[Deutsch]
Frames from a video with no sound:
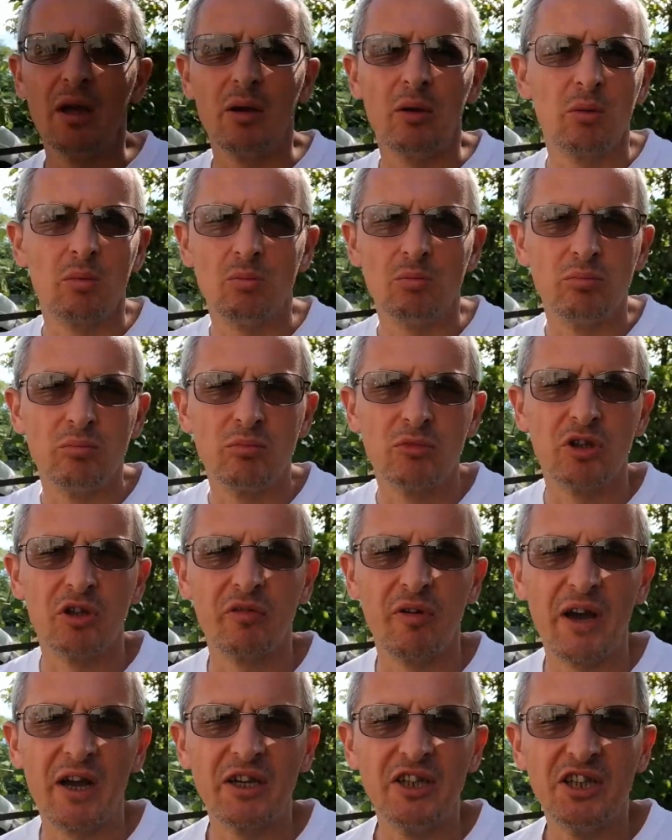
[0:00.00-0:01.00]
ähm, da
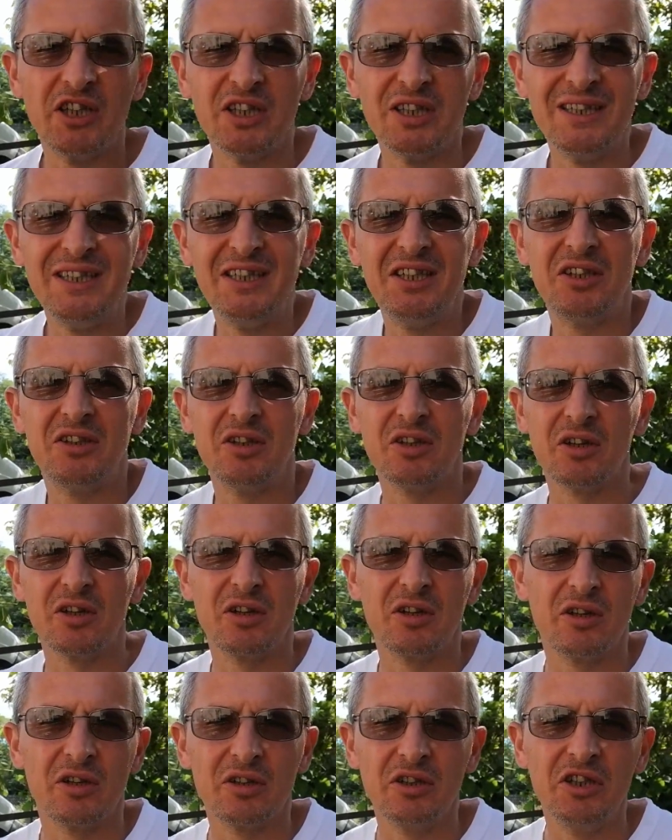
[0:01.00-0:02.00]
war ich nicht
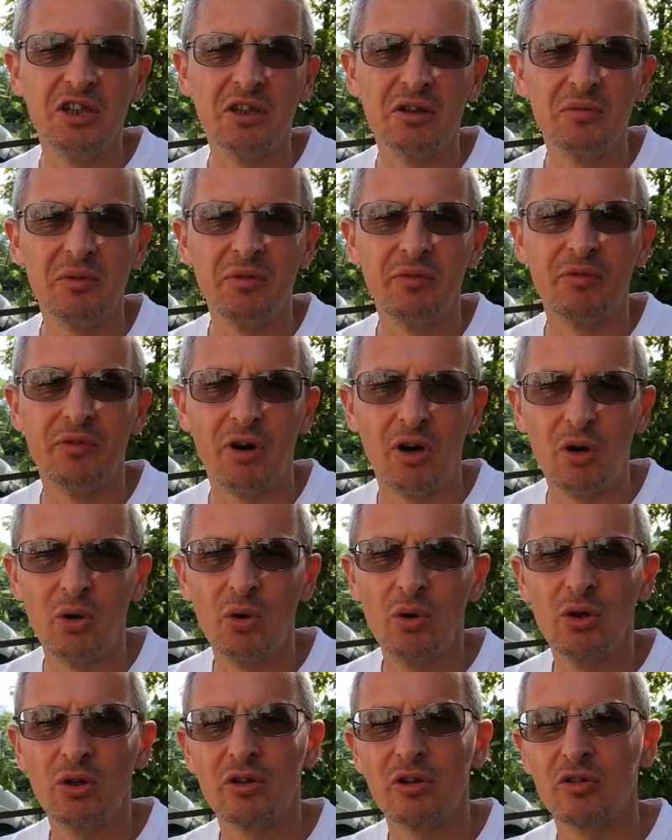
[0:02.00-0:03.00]
äh, irgendwie
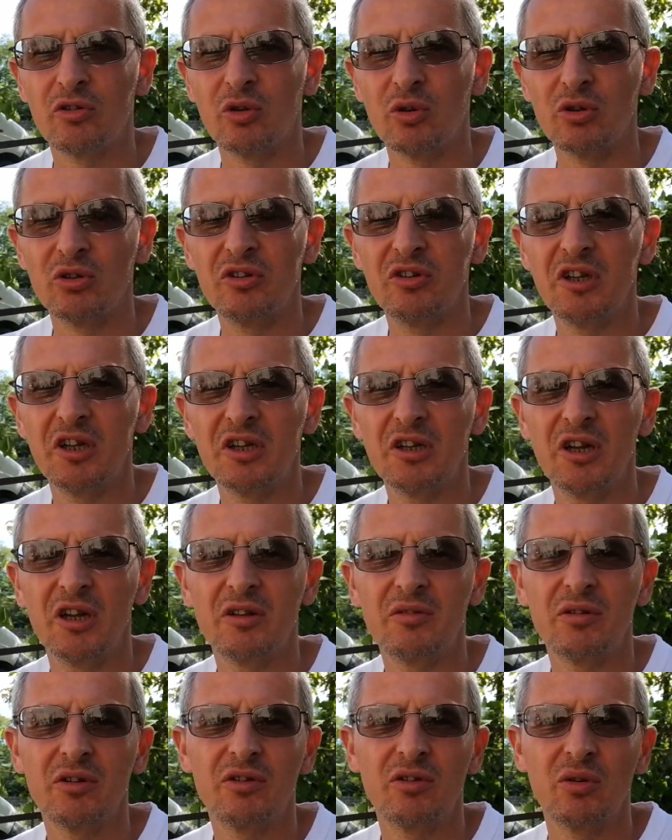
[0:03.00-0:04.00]
faul oder sonst
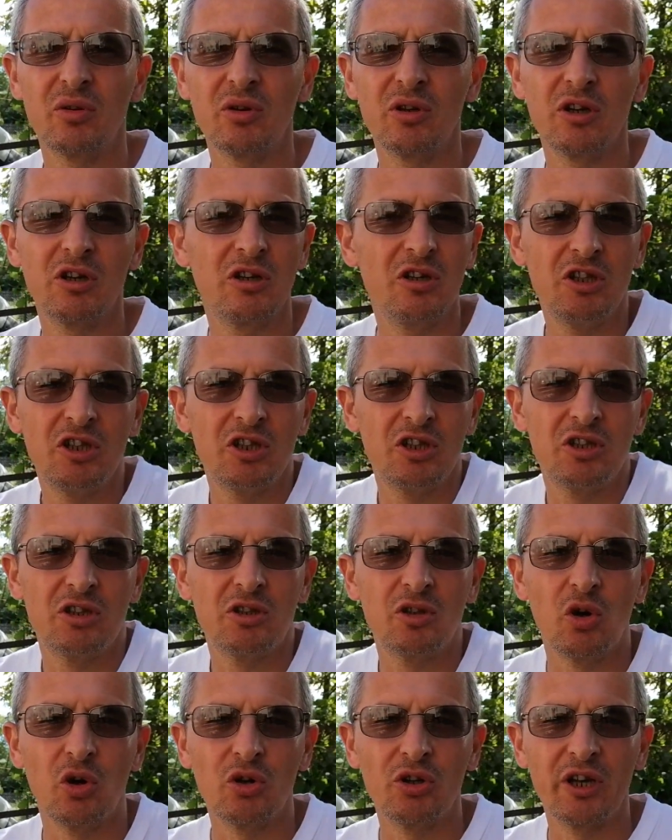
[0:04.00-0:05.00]
irgendetwas, sondern ich
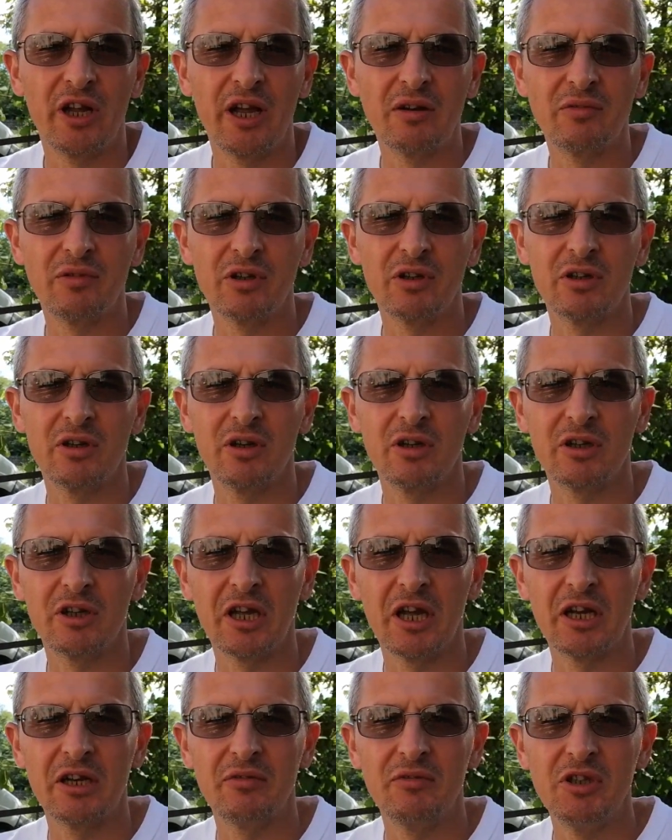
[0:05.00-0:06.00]
konnte einfach äh,
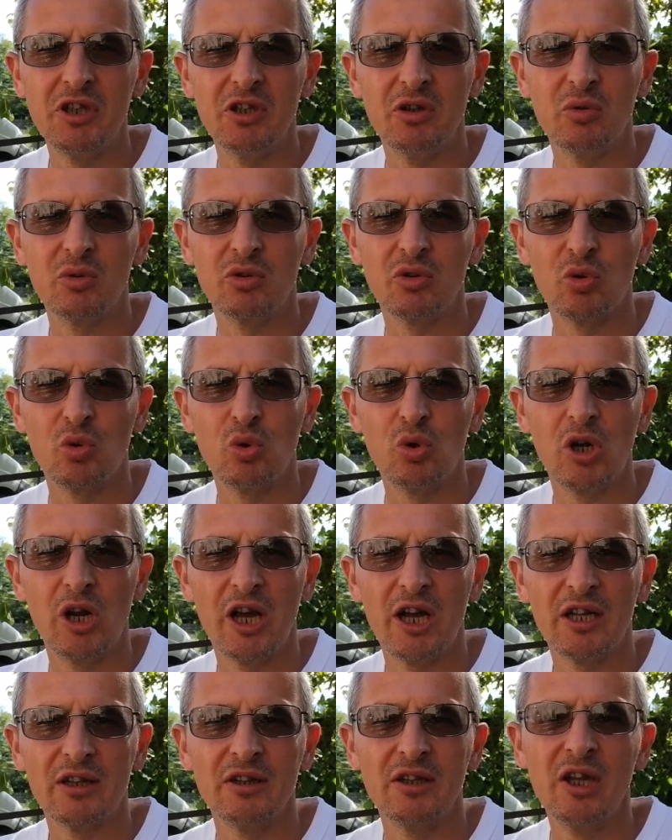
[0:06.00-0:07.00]
keine Videos
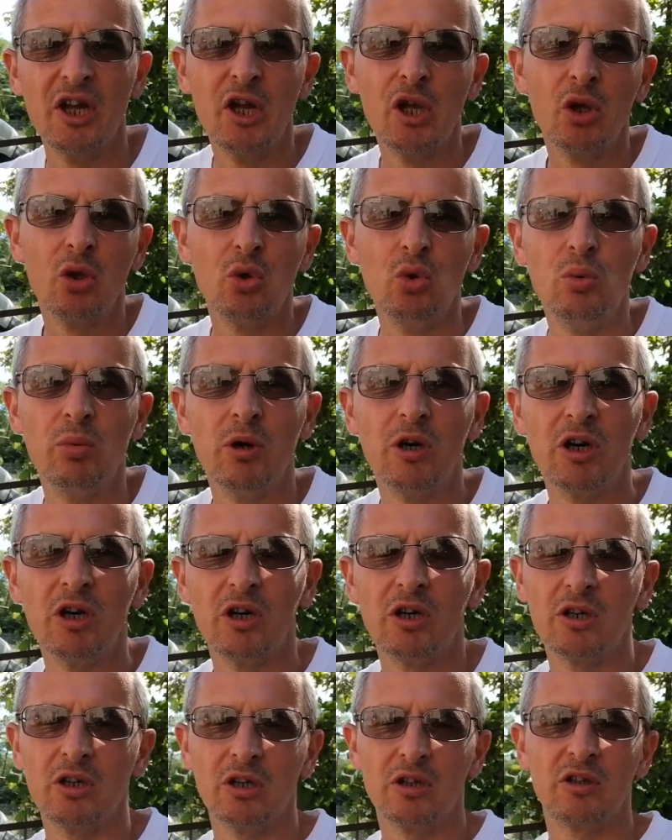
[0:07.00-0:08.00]
hochladen.
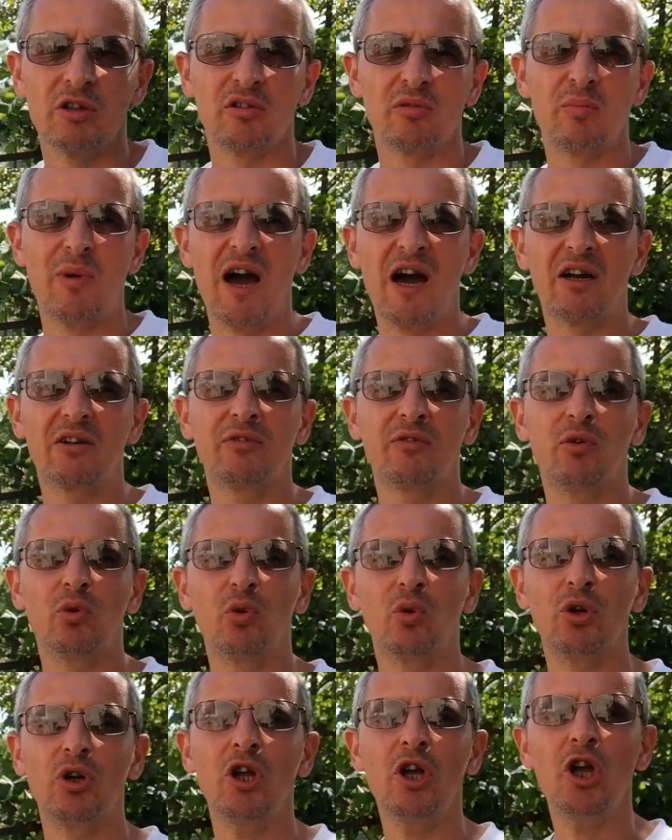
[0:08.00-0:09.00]
Über das
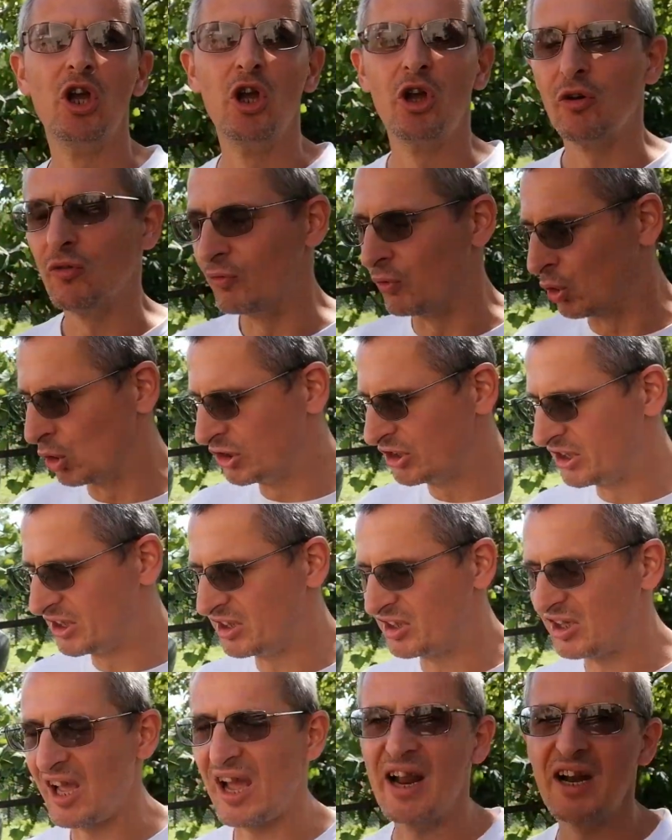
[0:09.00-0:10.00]
Smartphone wollte
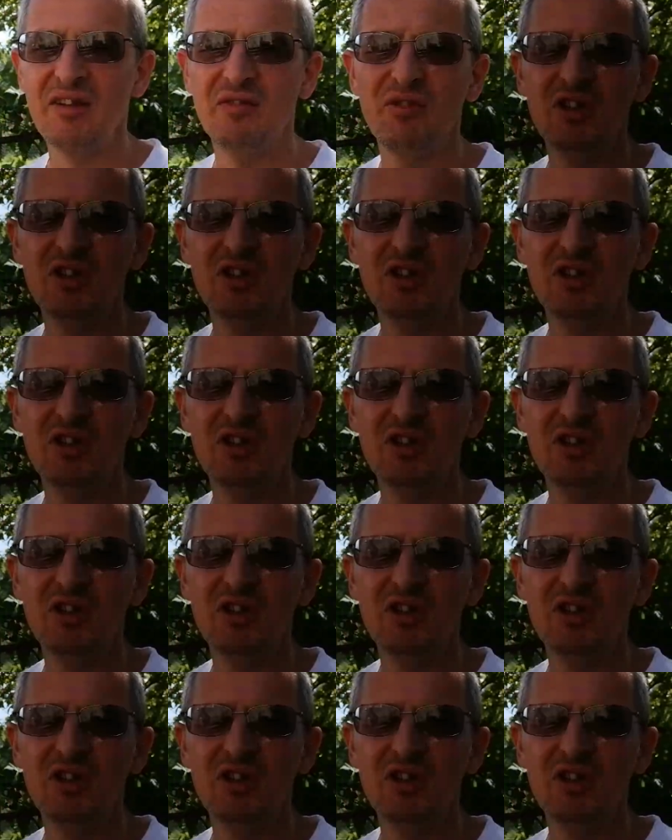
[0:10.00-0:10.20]
ich keine